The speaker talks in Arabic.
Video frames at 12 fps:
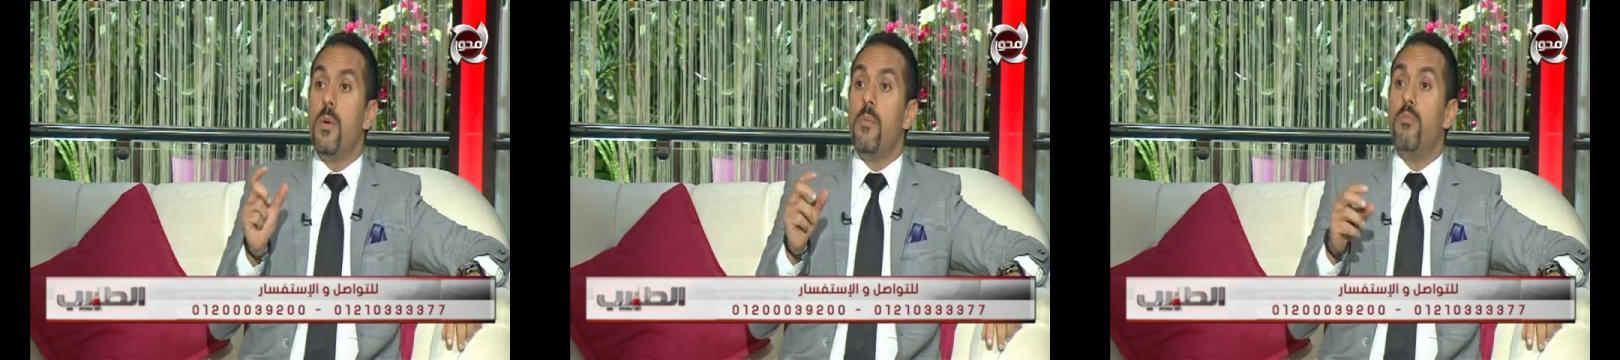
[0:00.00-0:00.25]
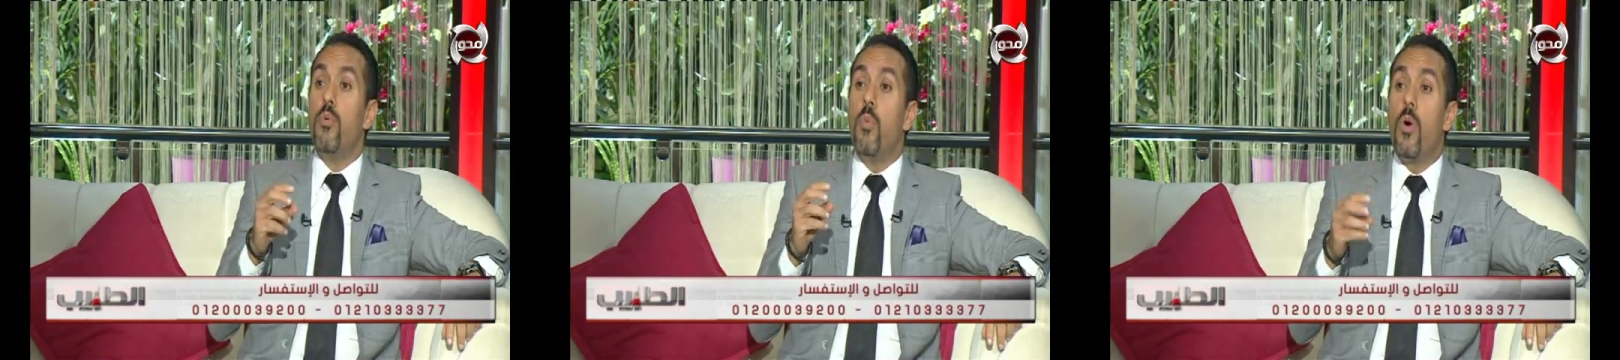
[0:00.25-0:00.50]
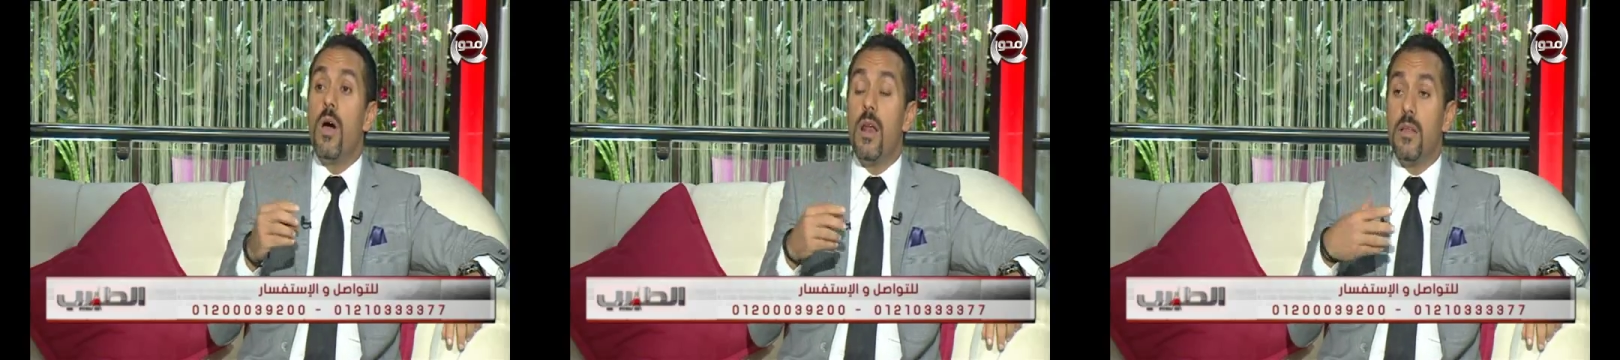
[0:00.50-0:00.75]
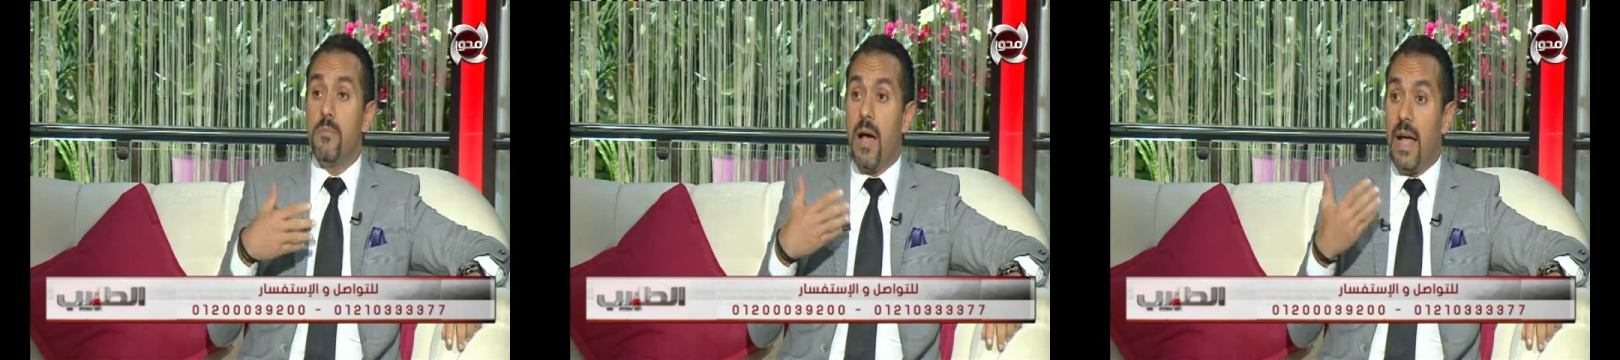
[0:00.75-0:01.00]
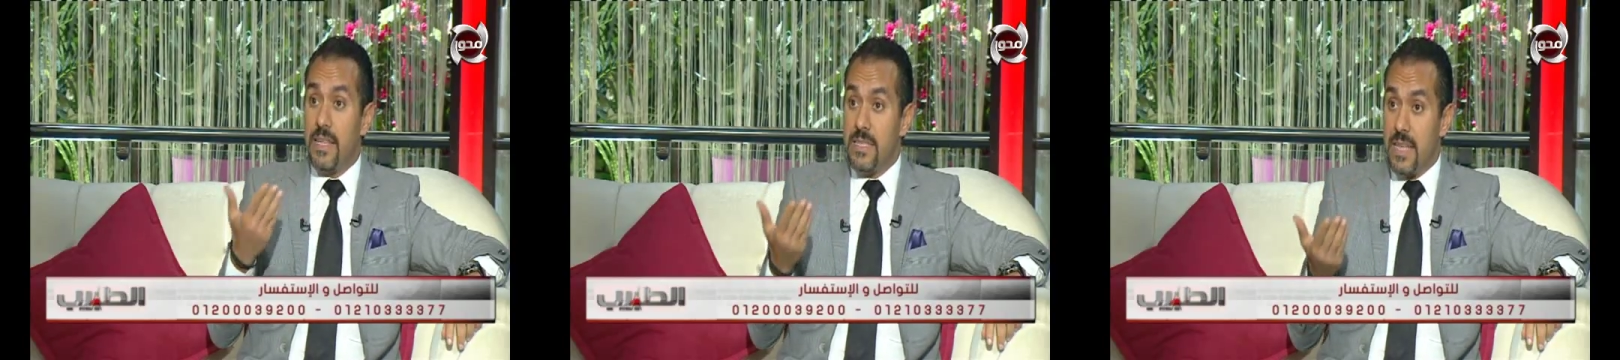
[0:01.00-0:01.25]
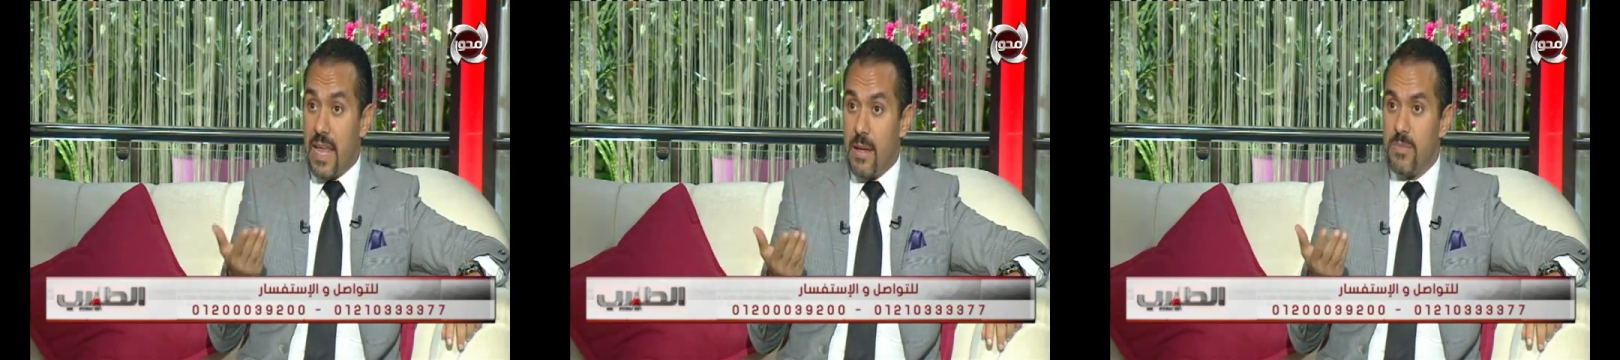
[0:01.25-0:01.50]
بمجرد ما
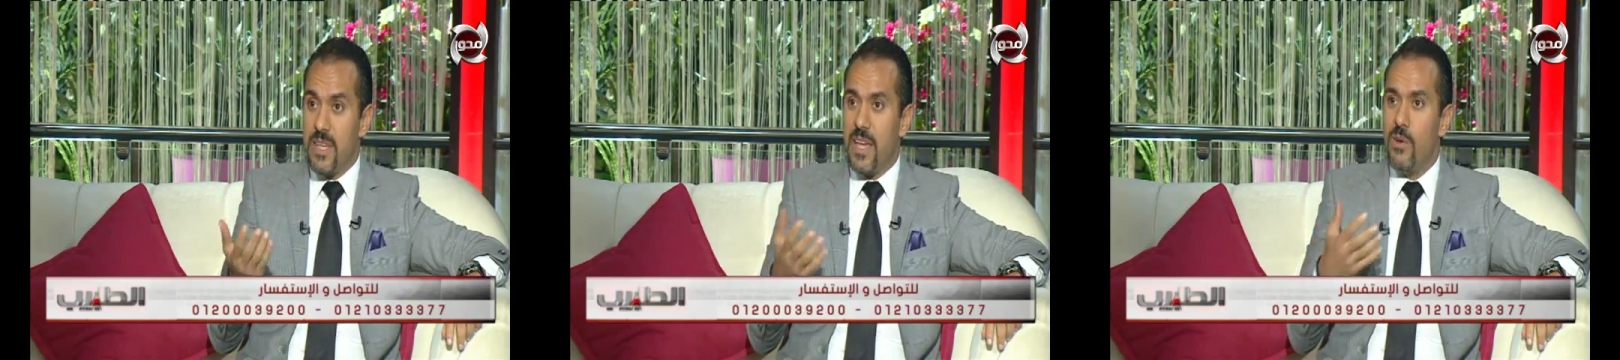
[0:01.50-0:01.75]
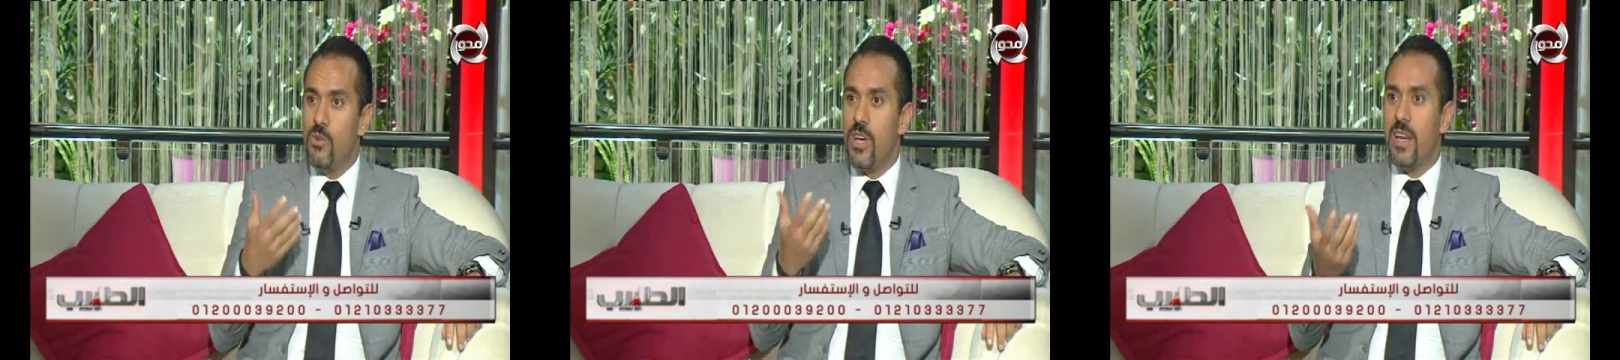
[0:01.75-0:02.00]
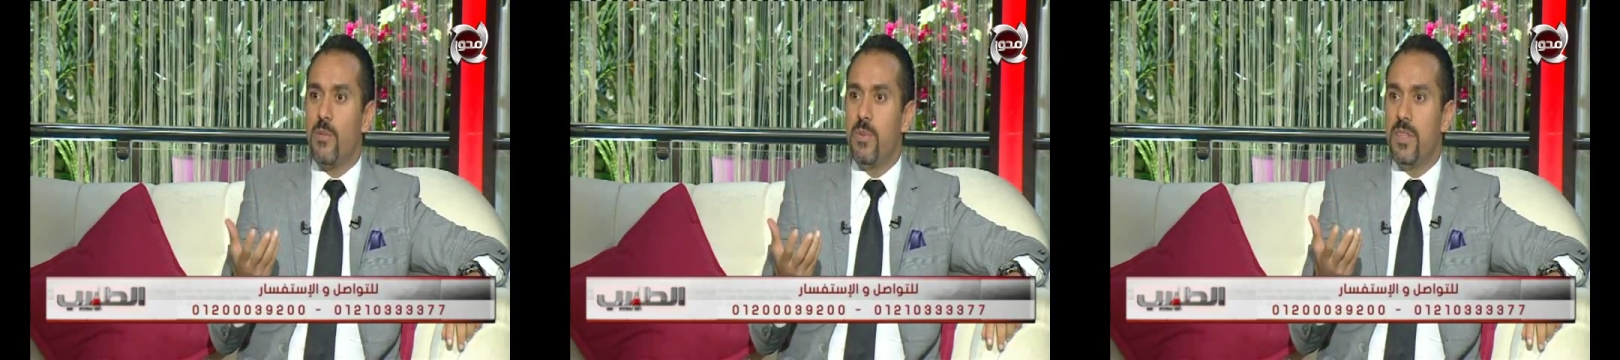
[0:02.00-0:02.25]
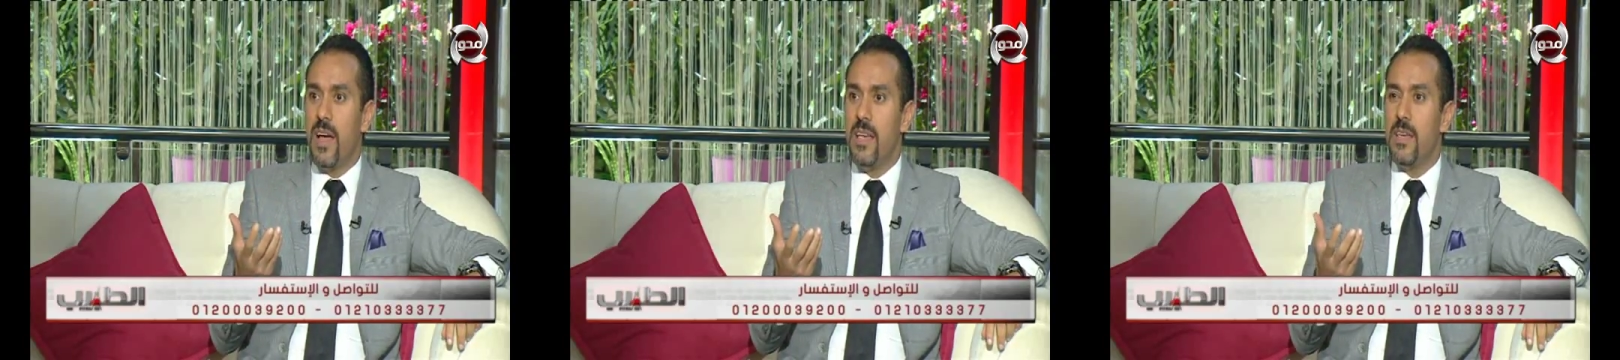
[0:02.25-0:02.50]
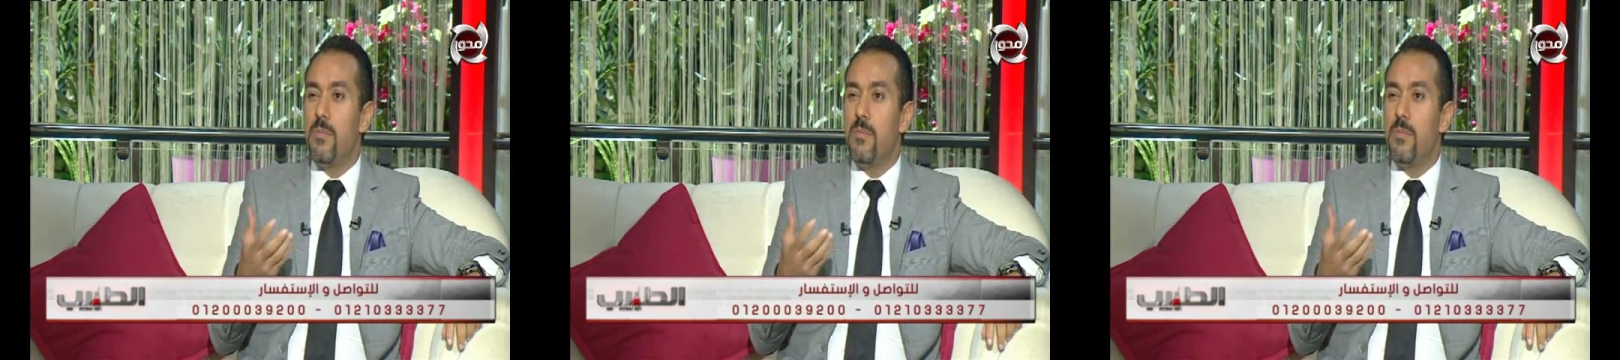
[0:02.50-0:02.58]
هتنزل 5 كيلو شكلك بيتغير